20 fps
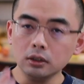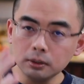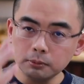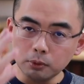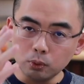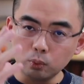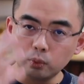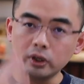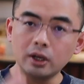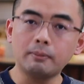那
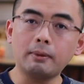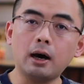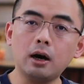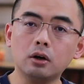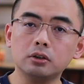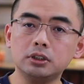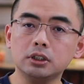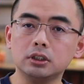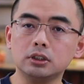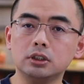么五月八
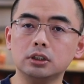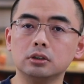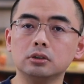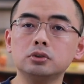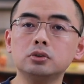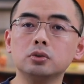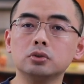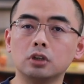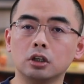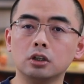号这个
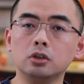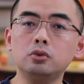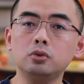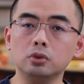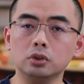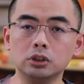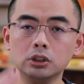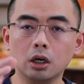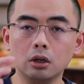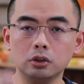庭就等于
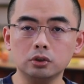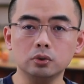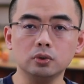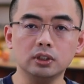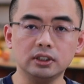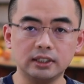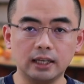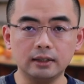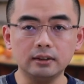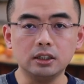取消了，就
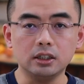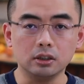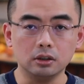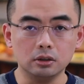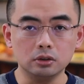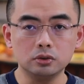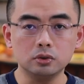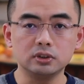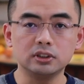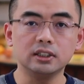延庭
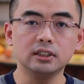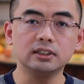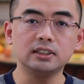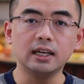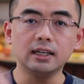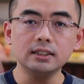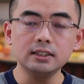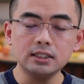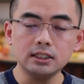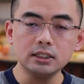就
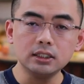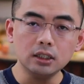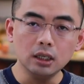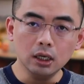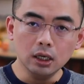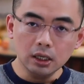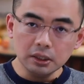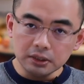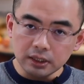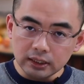延期。
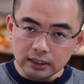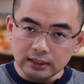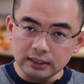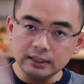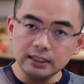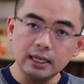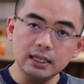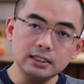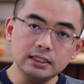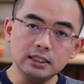那这
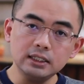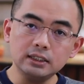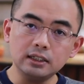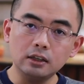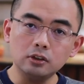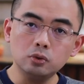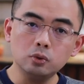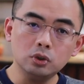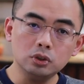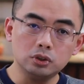一延期
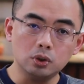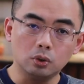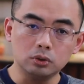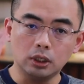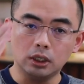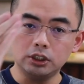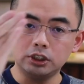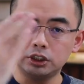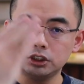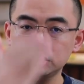延多久
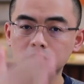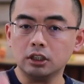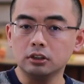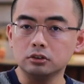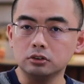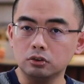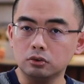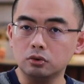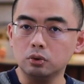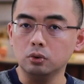呢？实际
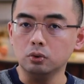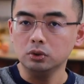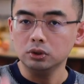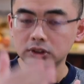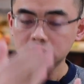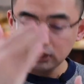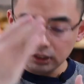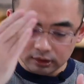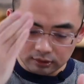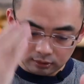上你从
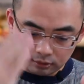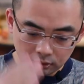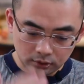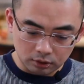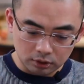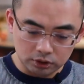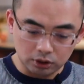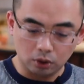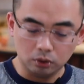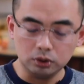这
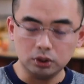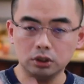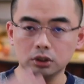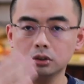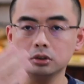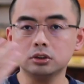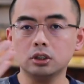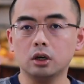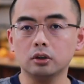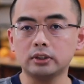次小
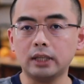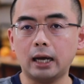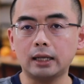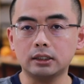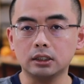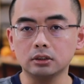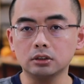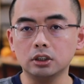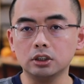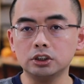庭到大
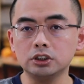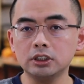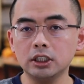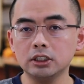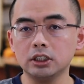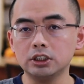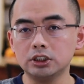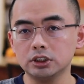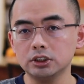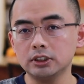庭的之
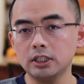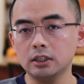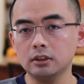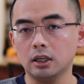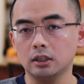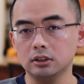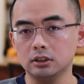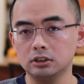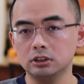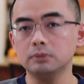间的时
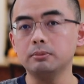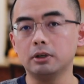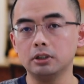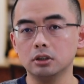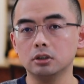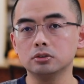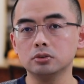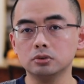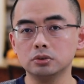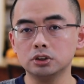间。你基本
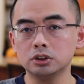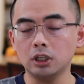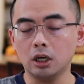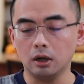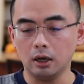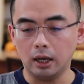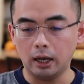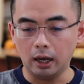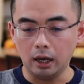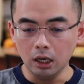上就知
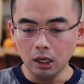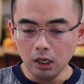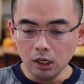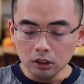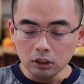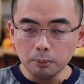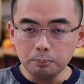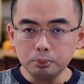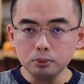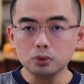道了啊。
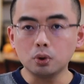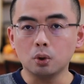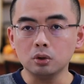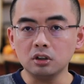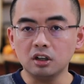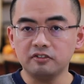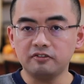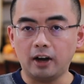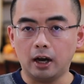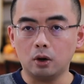那不
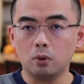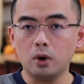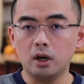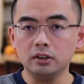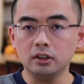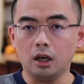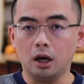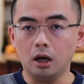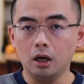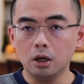同的法
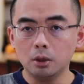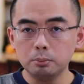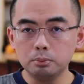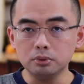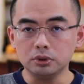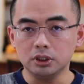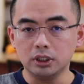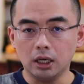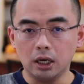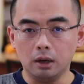官呢
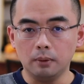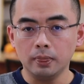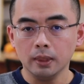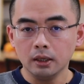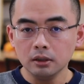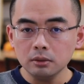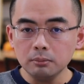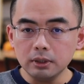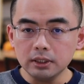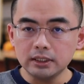不一样。
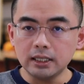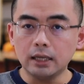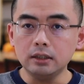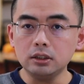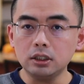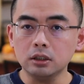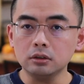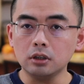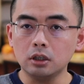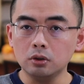那么
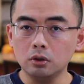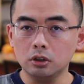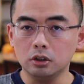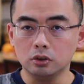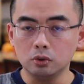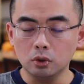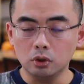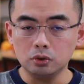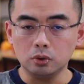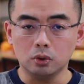延庭呢有
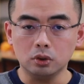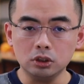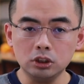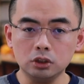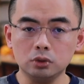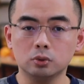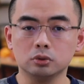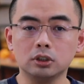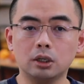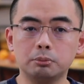很多种，
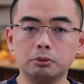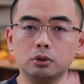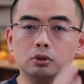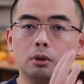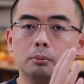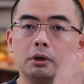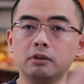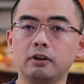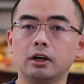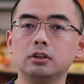一种呢，比如
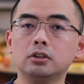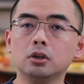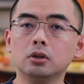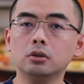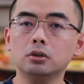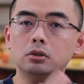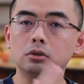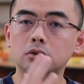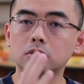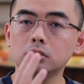说孟晚
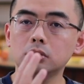舟